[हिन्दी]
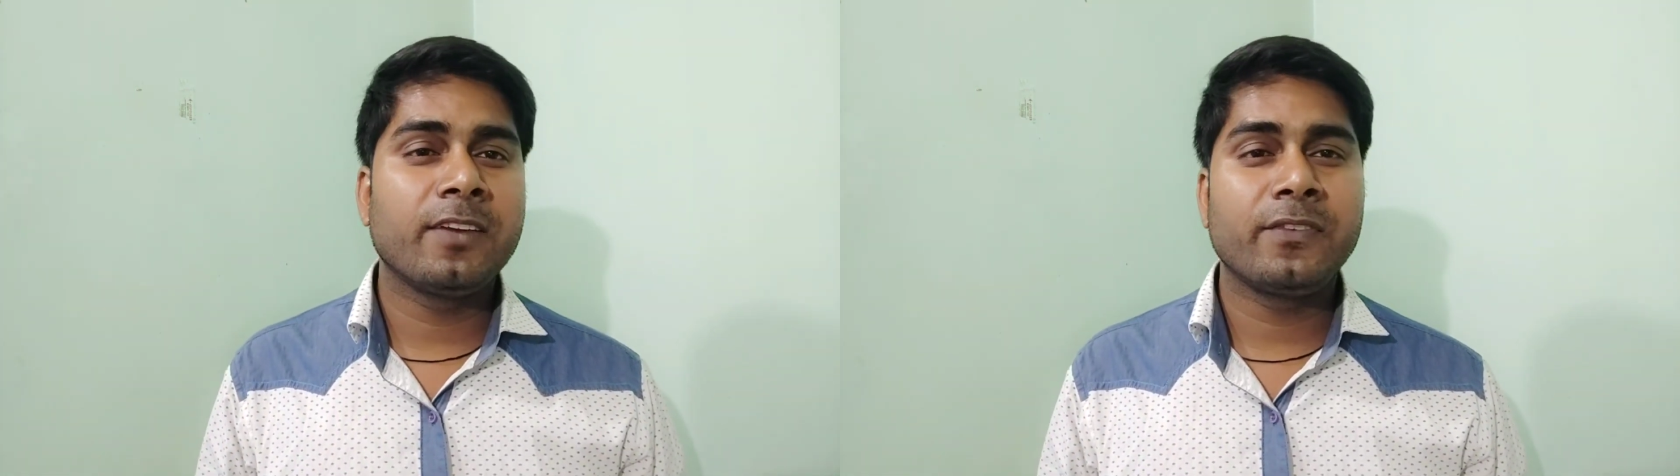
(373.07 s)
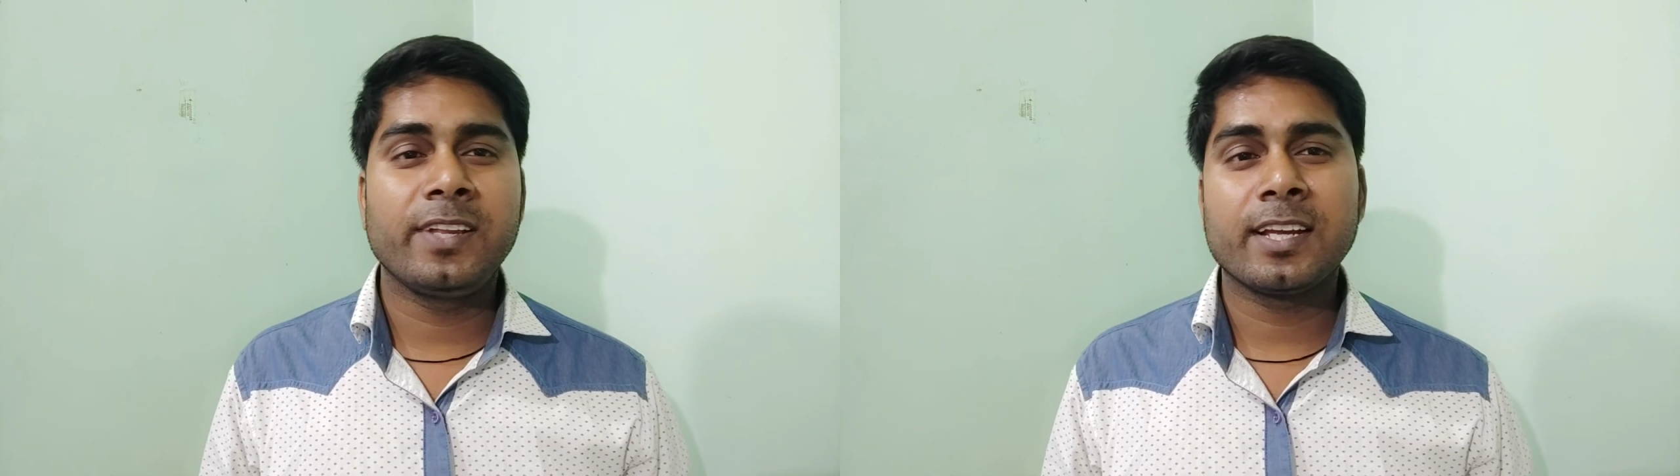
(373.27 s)

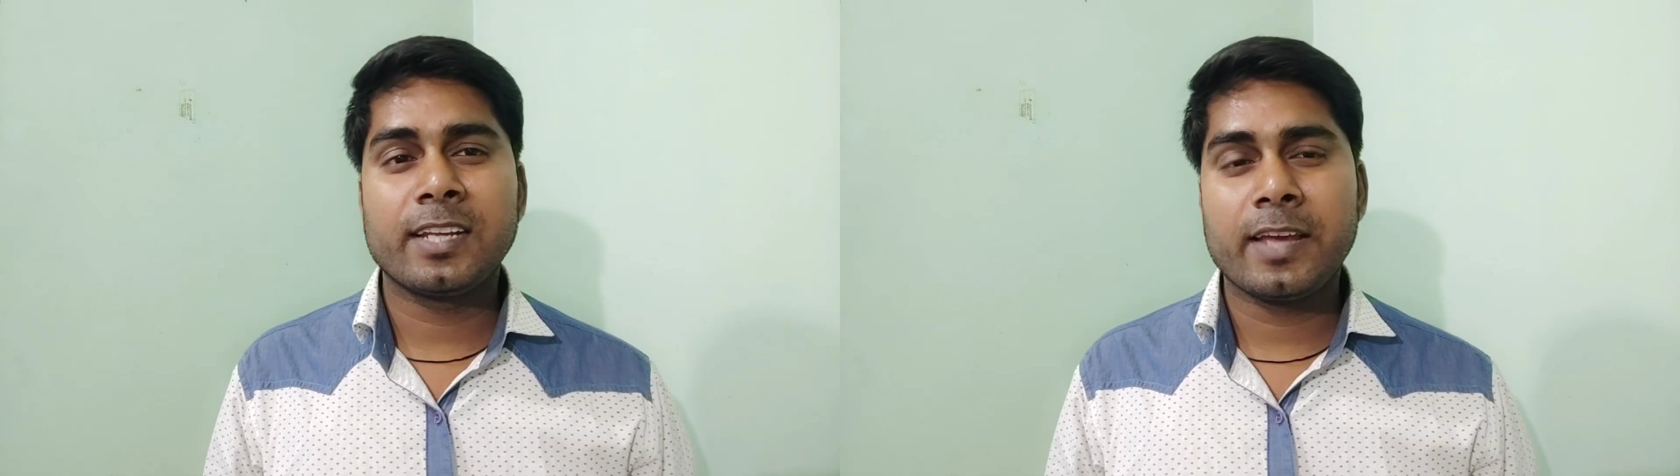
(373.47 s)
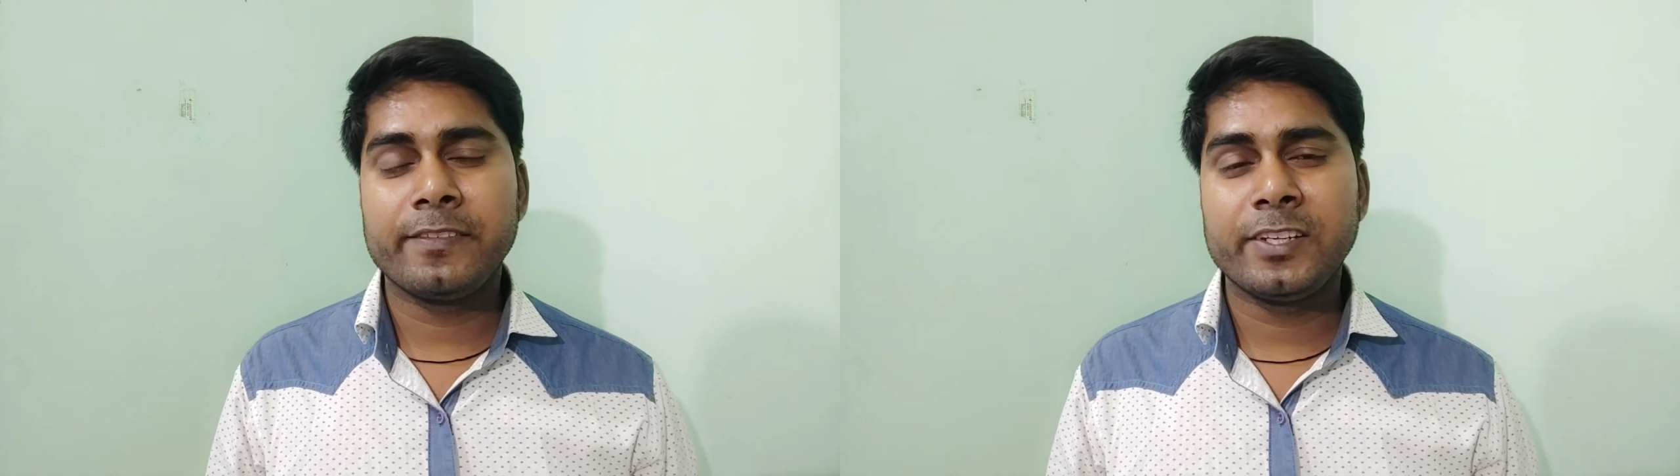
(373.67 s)
हैं फिर
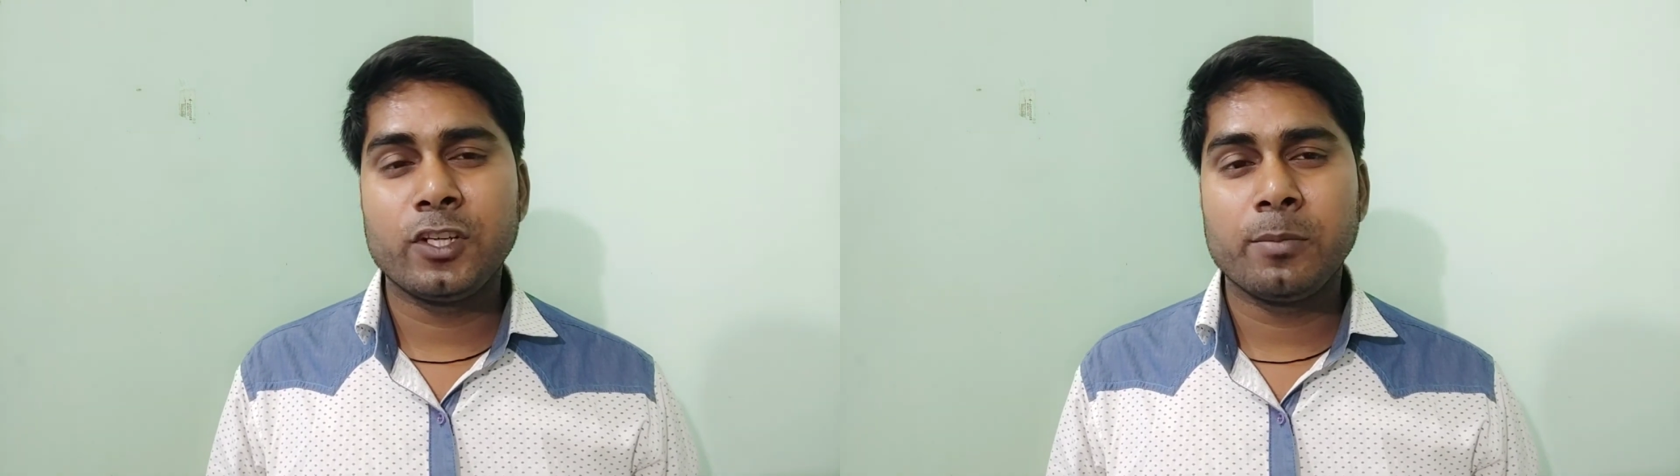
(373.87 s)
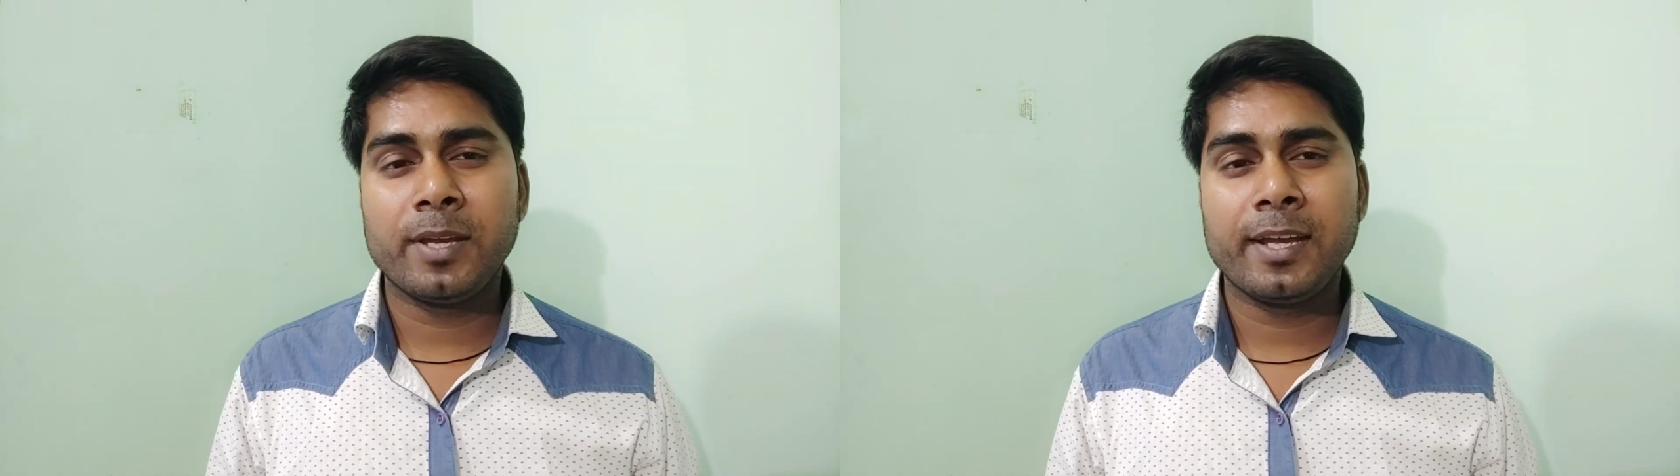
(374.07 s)
एक नए
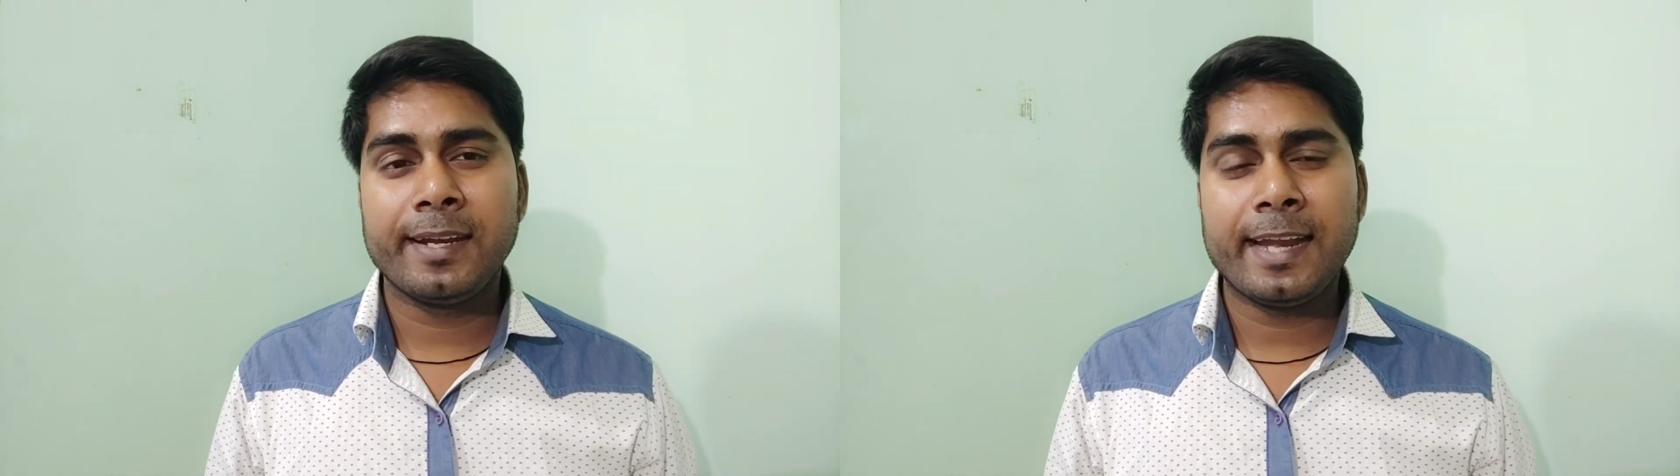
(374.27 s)
वीडियो में